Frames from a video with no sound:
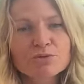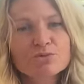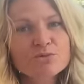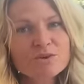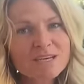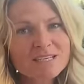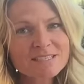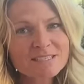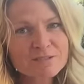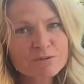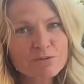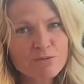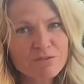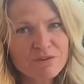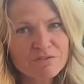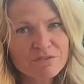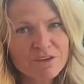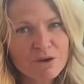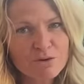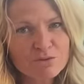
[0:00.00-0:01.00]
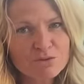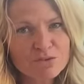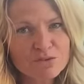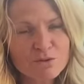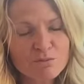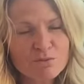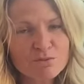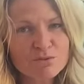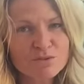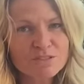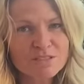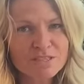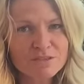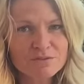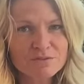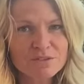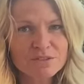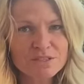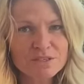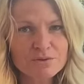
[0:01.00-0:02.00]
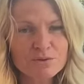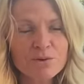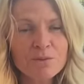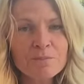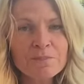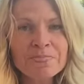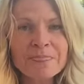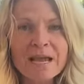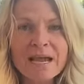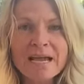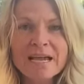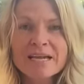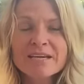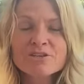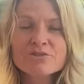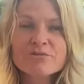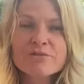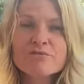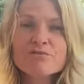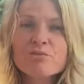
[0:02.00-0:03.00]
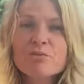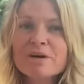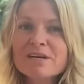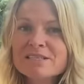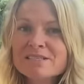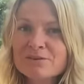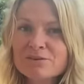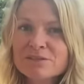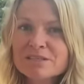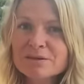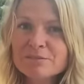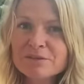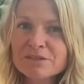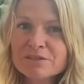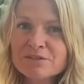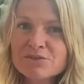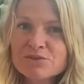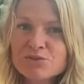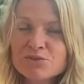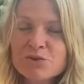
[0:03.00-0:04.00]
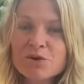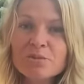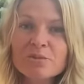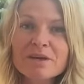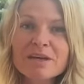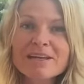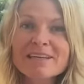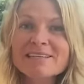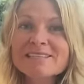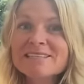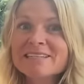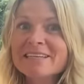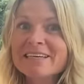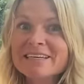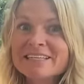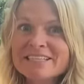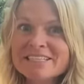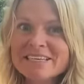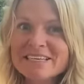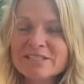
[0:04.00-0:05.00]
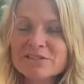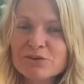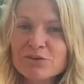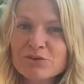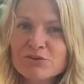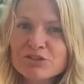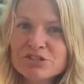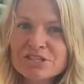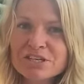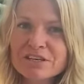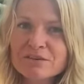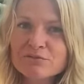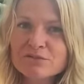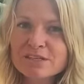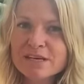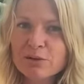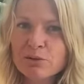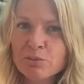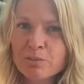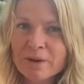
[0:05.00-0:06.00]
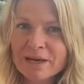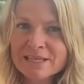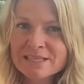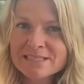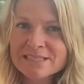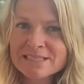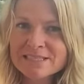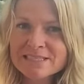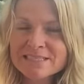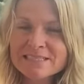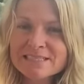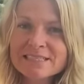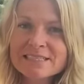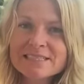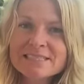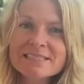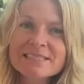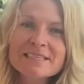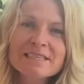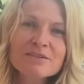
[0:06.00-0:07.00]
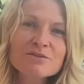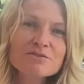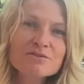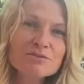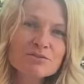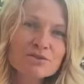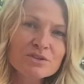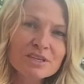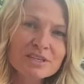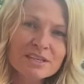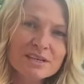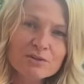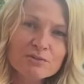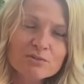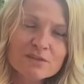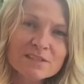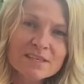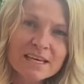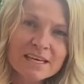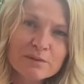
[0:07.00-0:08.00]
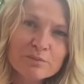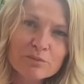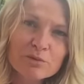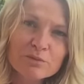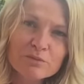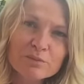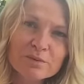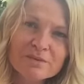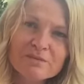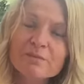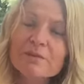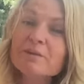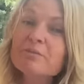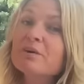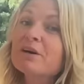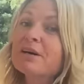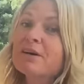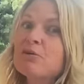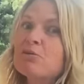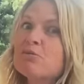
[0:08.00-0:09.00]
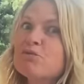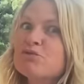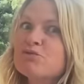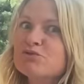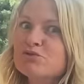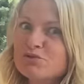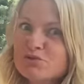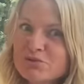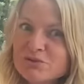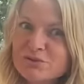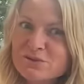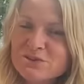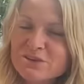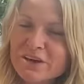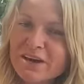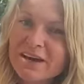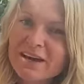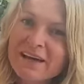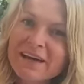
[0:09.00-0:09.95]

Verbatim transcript: En tout cas, c'est ce qu'on va faire ensemble dans cette vidéo. Je vais vous présenter bien sûr ben, les énergies astrologiques qui vous accompagnent cet été, essayer de vous donner des conseils pour vibrer au plus juste.